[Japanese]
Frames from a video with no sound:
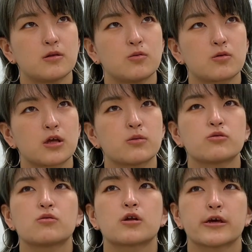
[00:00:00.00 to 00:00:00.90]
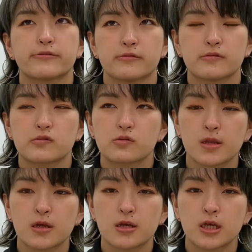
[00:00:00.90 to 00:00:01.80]
ノーゲームノーライフ
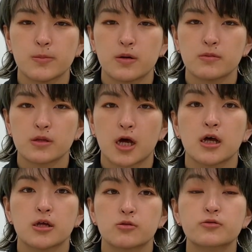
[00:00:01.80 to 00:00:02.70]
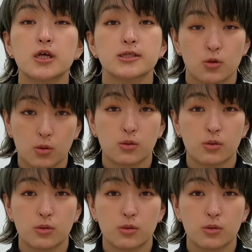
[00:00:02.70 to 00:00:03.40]
今あドクターストーン